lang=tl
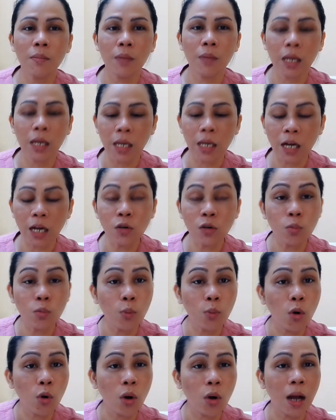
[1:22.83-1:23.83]
I-ano
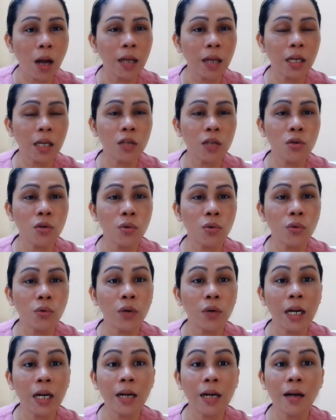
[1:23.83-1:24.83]
po ang inyong
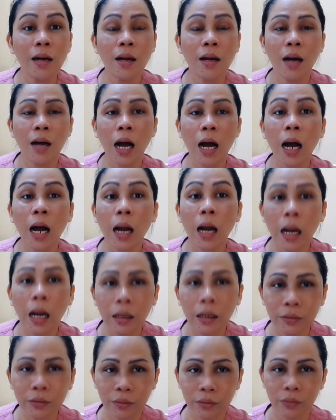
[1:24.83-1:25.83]
real
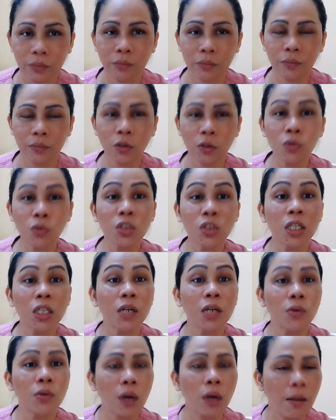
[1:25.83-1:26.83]
account kung
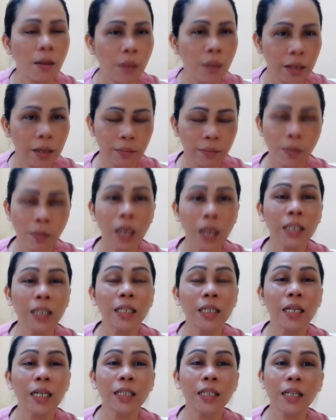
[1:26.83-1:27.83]
sino ka man. Bakit
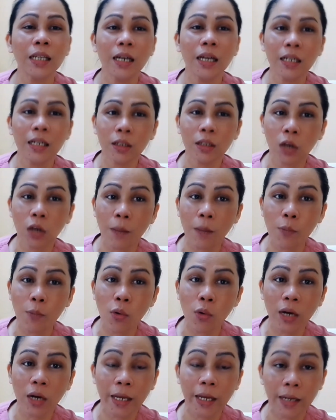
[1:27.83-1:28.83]
galit na galit ka
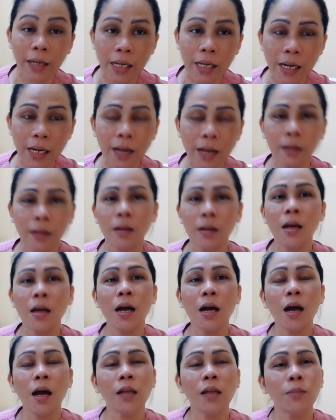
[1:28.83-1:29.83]
po kay Rina?
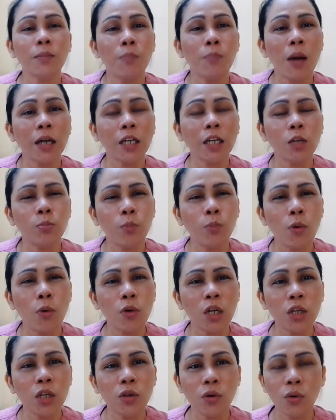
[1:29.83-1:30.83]
At bakit po
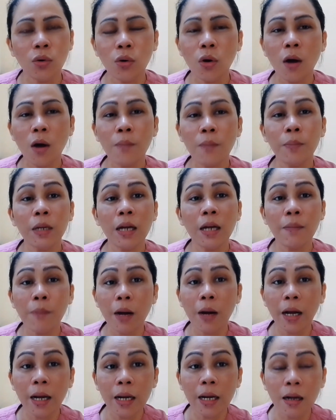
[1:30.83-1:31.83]
ninyo
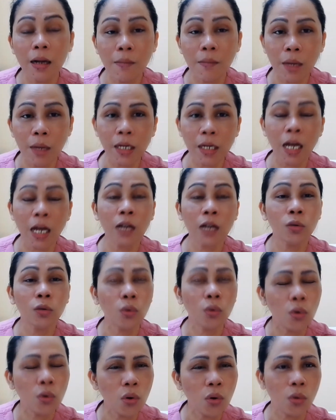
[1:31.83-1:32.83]
pinapakailaman ang
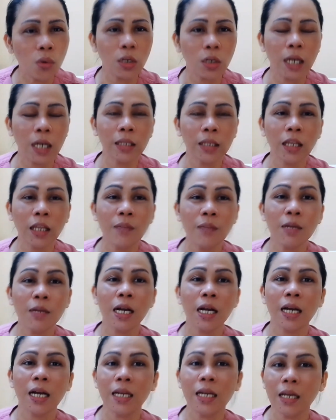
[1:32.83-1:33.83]
tulong ng Team
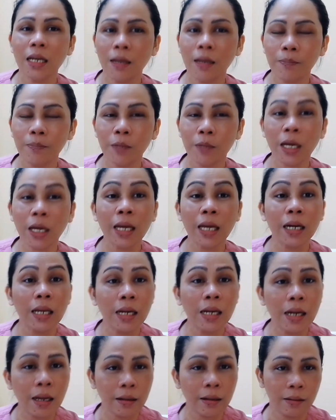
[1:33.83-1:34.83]
Kalingap kay
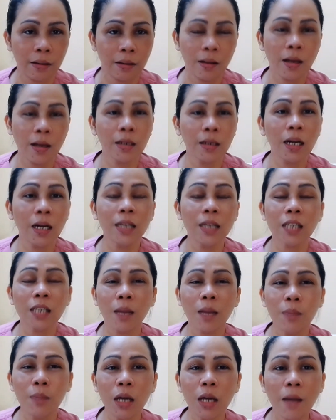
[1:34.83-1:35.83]
Rina? Dahil
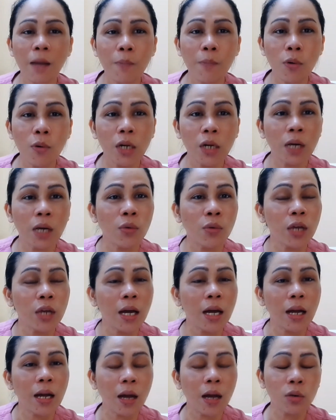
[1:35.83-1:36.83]
sabi nga po ni
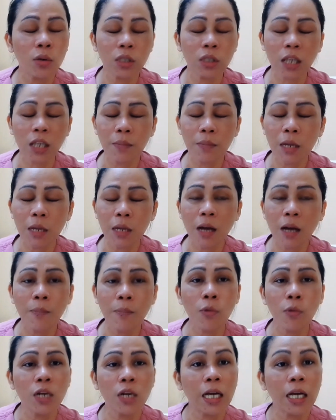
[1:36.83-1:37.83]
Kuya, uh, sabi nga
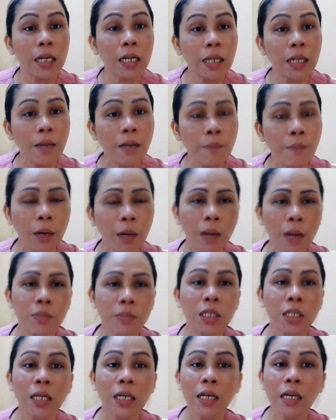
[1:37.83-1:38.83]
po ni Kalinga Prab,
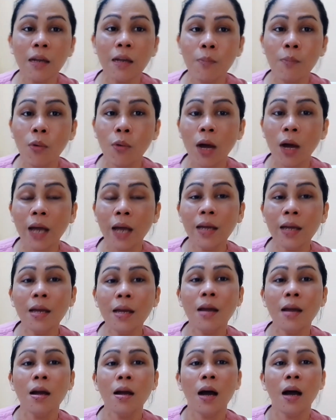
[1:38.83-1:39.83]
si Rina po ay
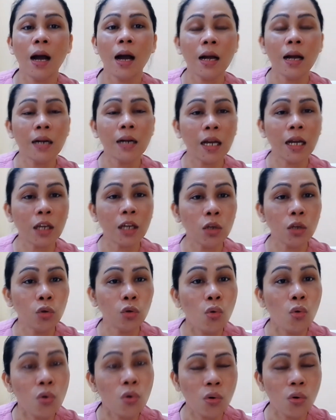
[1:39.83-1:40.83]
ang laking
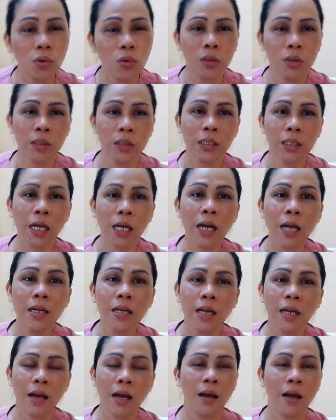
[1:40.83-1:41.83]
tulong sa
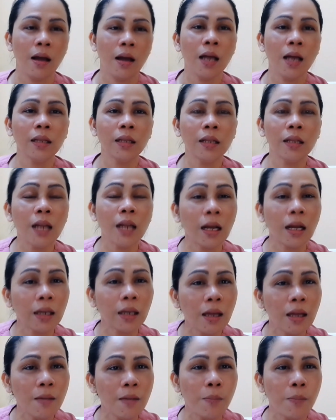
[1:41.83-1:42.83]
kanya at
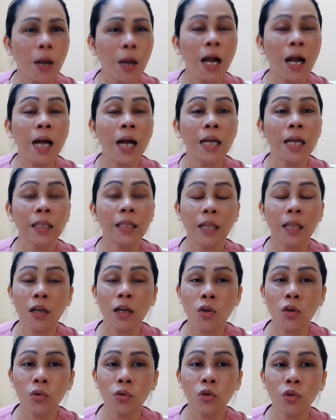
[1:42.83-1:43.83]
laking pag-angat ng
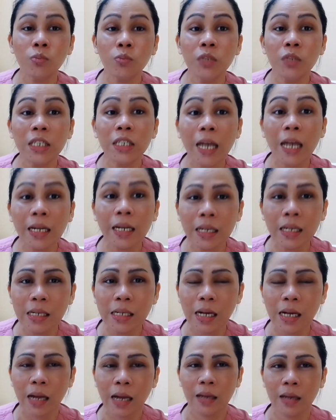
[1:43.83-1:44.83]
YouTube channel
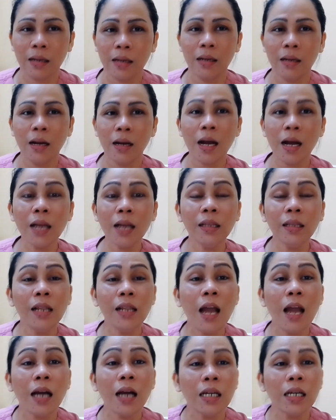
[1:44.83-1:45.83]
niya. At
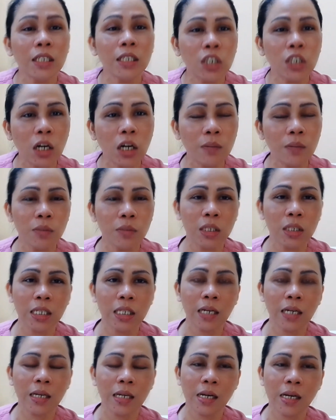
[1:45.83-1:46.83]
lucky charm si
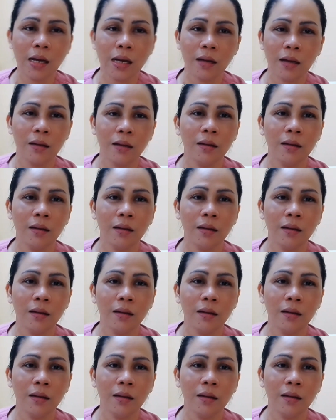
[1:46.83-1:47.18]
Rina.